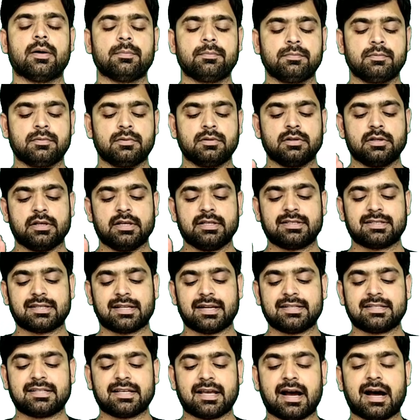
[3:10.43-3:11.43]
और अब
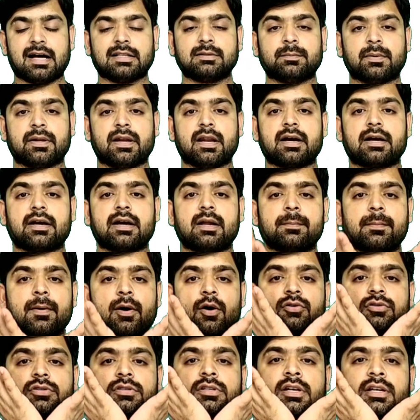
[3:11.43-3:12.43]
इस तरह से हाथ
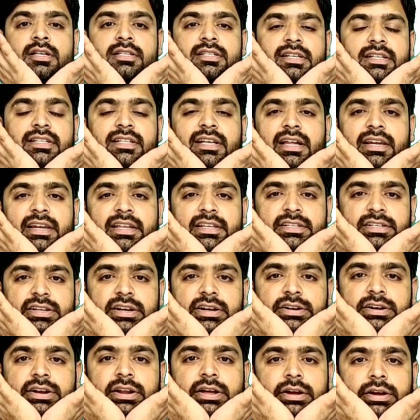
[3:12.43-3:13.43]
बनाकर पाउच चिन के
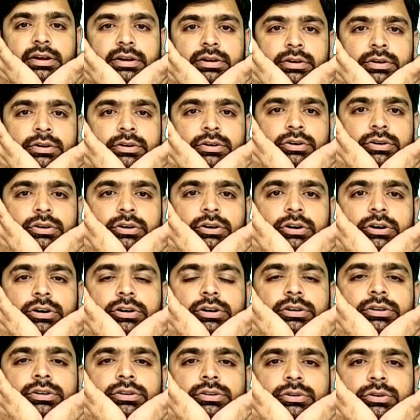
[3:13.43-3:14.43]
नीचे रखना
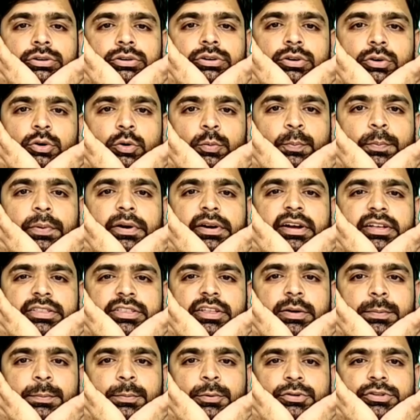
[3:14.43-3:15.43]
है और
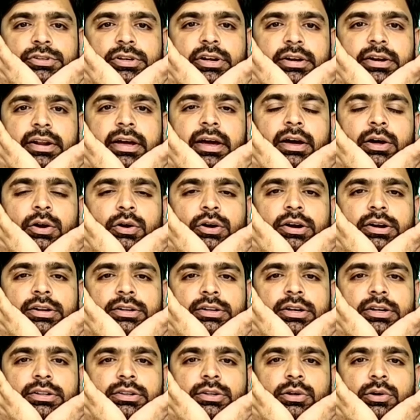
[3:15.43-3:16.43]
ऊपर की तरफ पुश करना
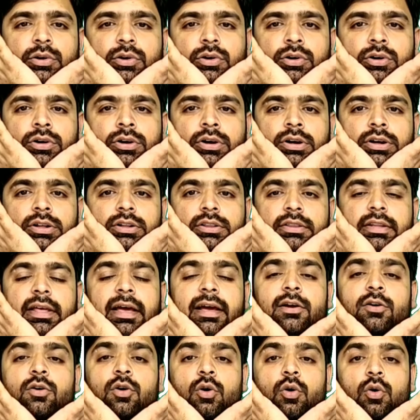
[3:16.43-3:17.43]
है और गर्दन को
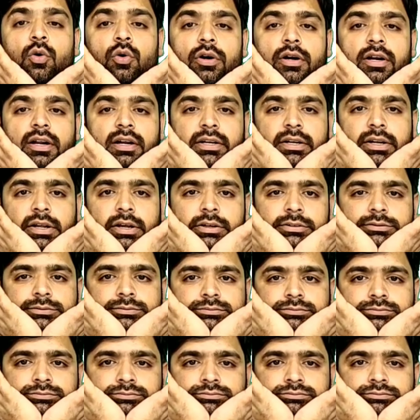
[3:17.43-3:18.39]
नेक को होल्ड रखो